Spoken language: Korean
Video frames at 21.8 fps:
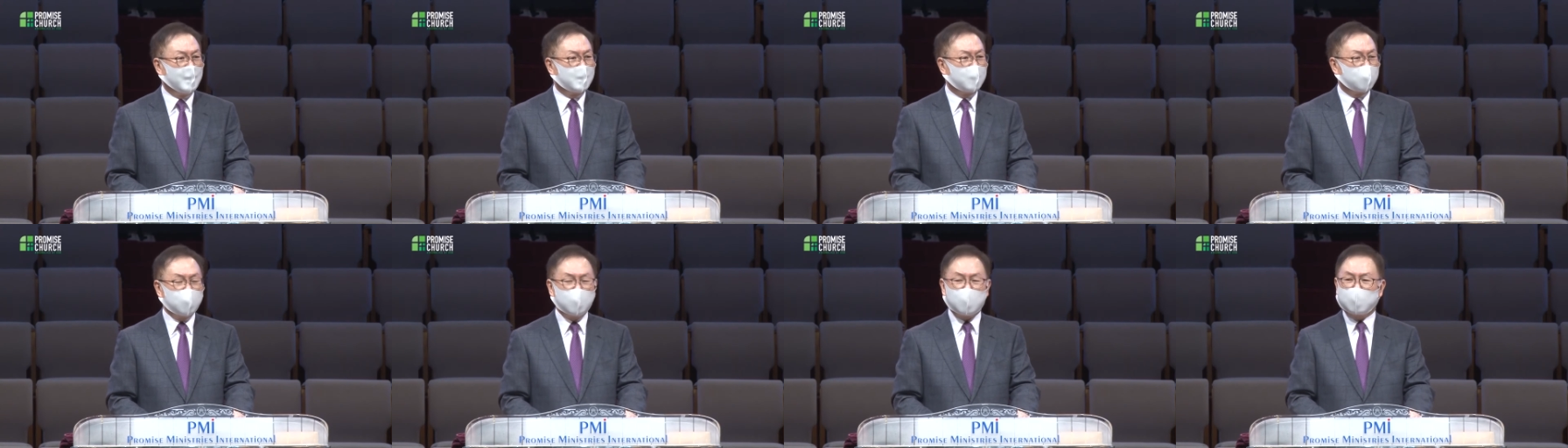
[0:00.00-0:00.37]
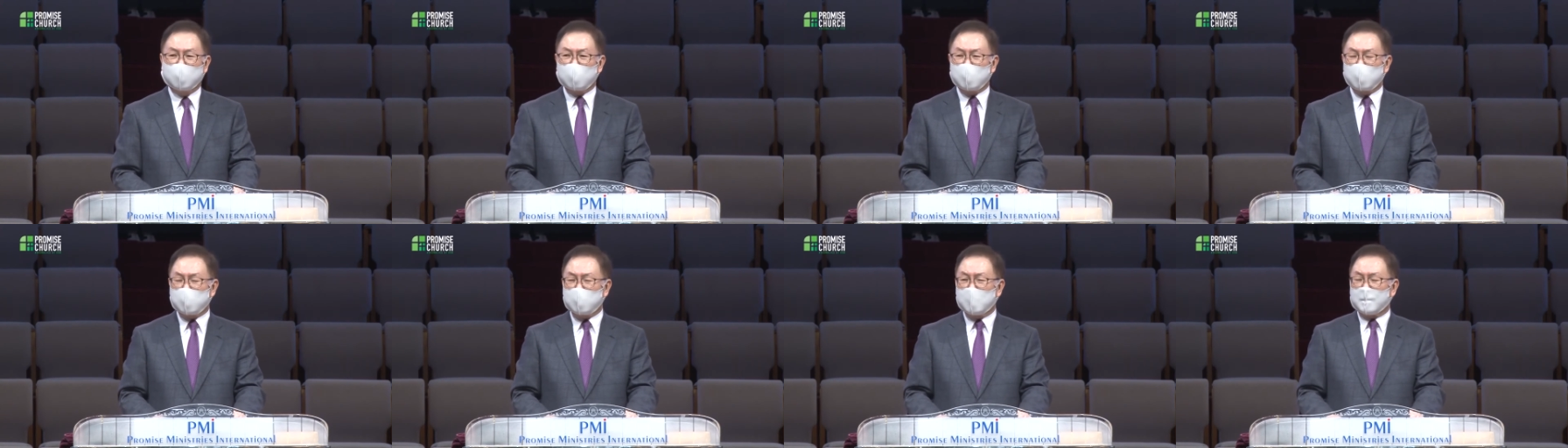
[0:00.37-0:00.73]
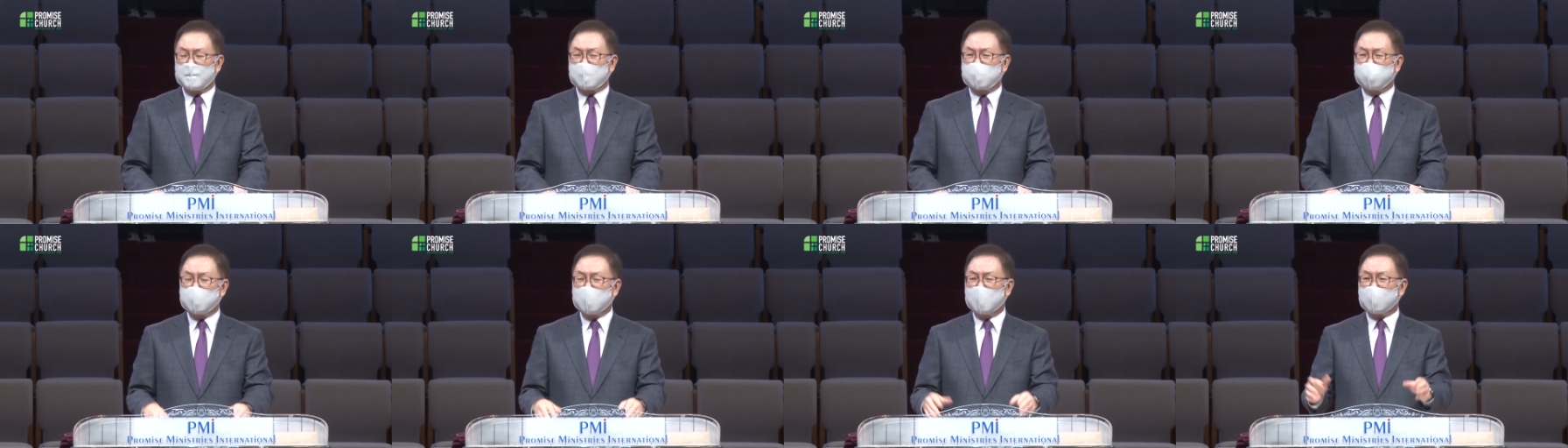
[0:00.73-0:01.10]
근데
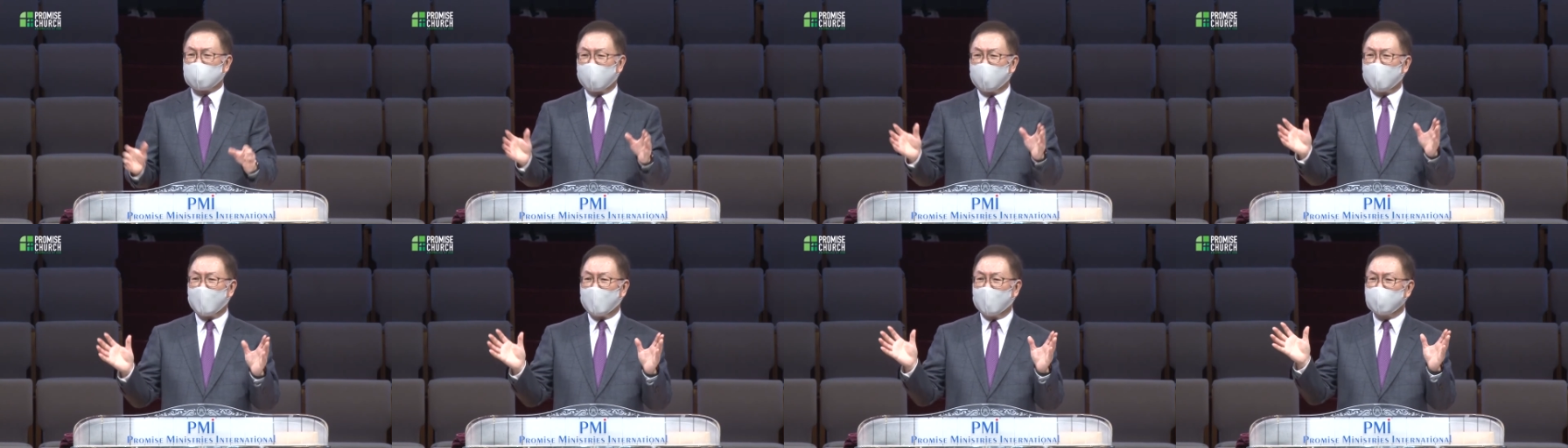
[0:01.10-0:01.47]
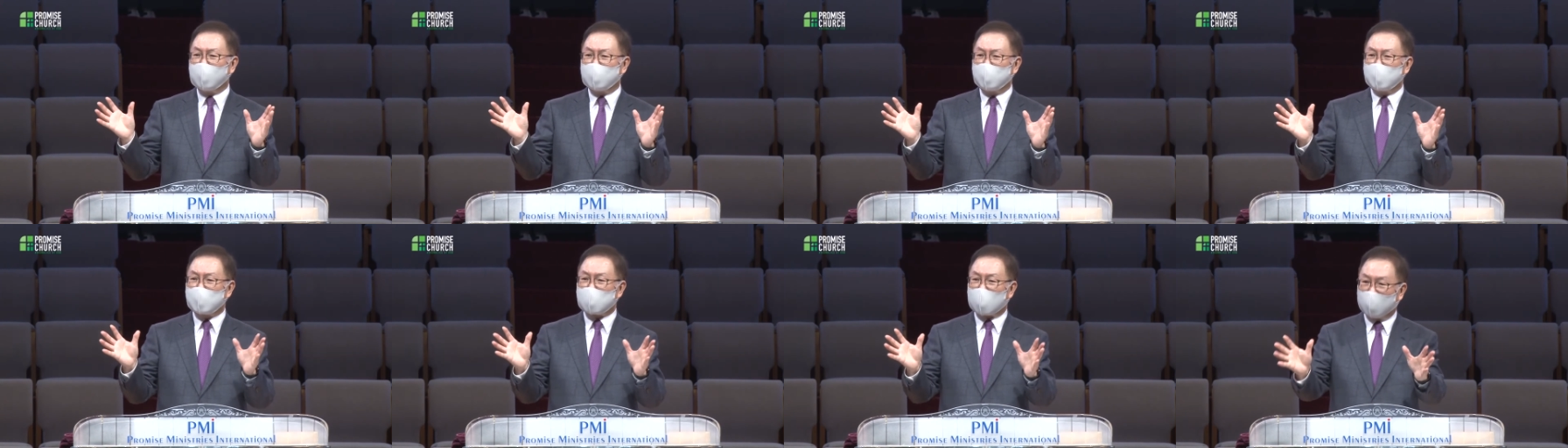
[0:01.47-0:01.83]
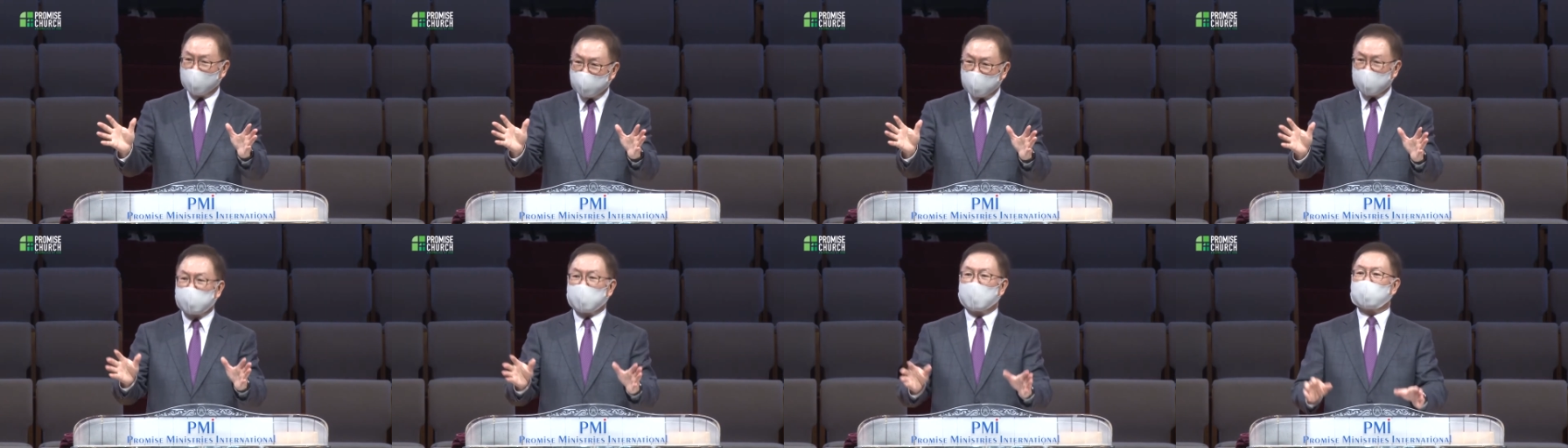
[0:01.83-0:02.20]
그게 다 아이들 잘
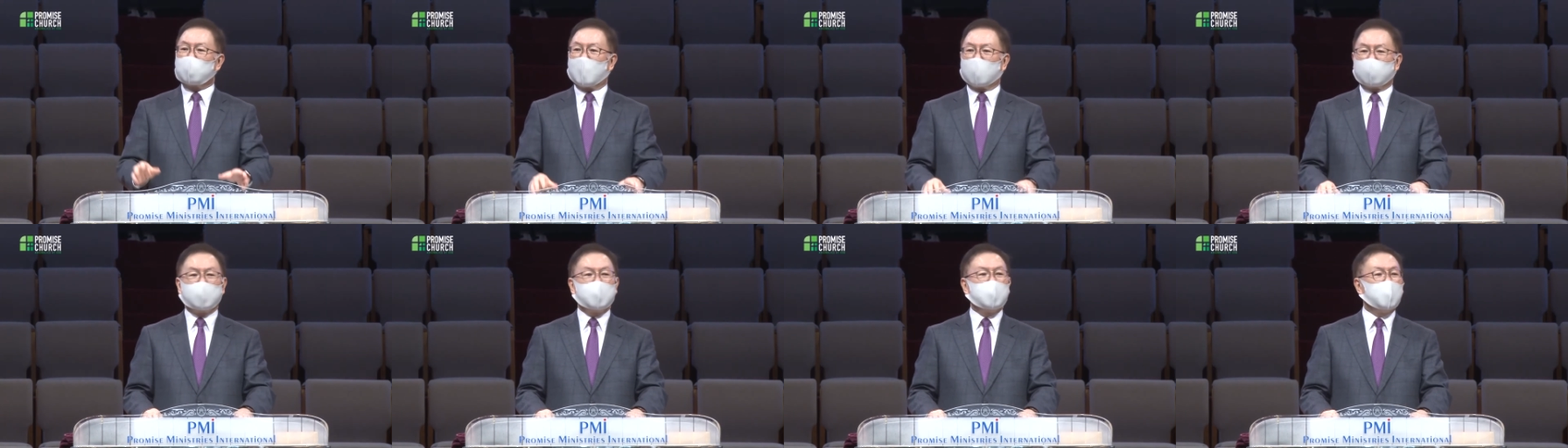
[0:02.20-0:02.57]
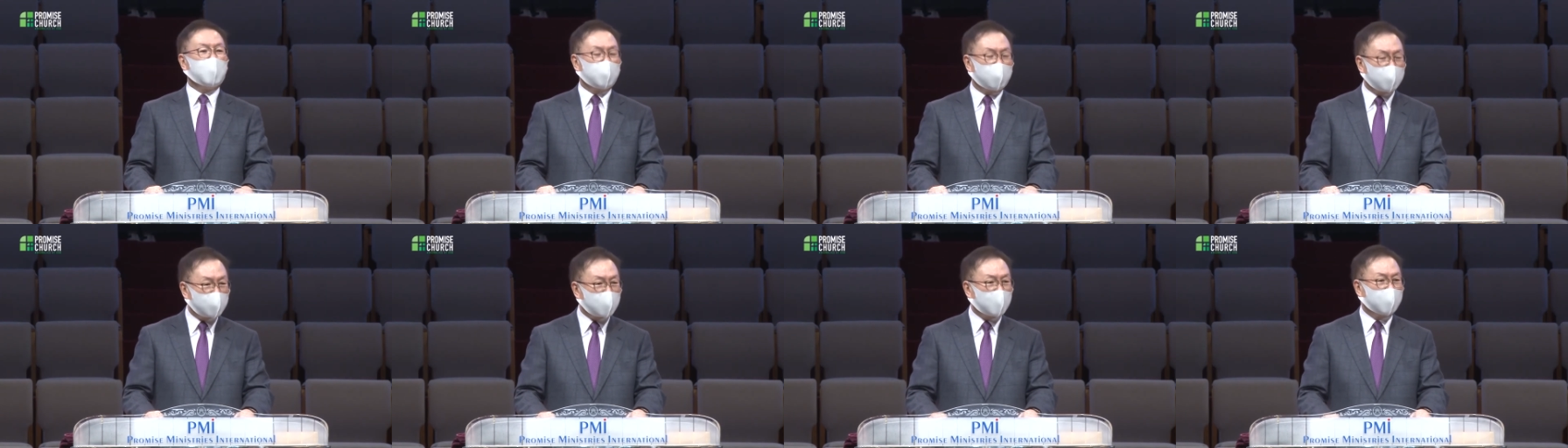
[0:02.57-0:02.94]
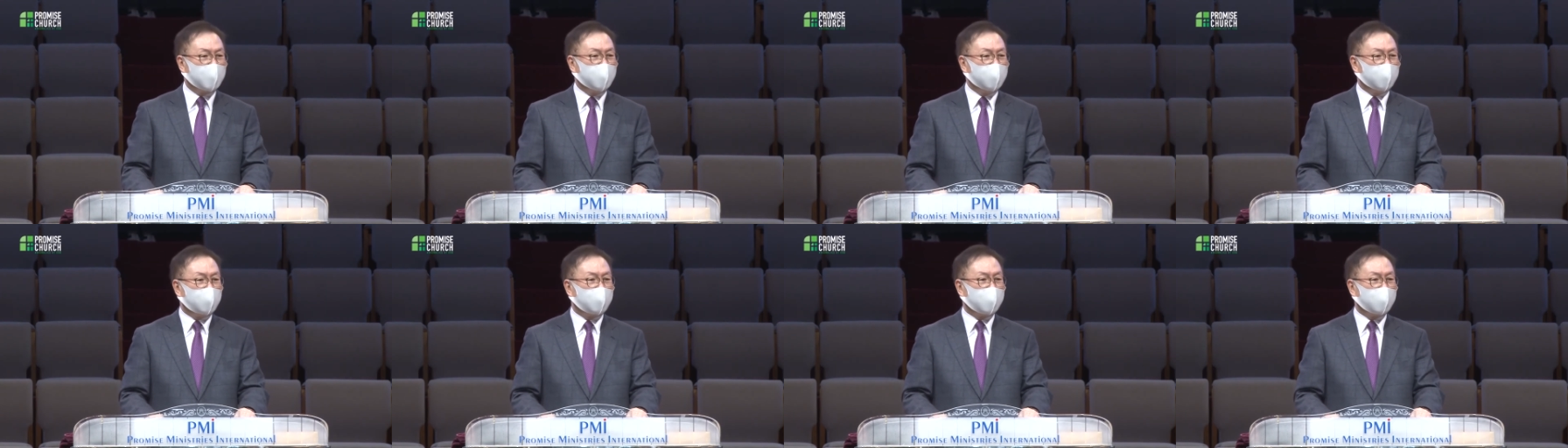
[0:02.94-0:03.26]
되라고 하는 얘기잖아요.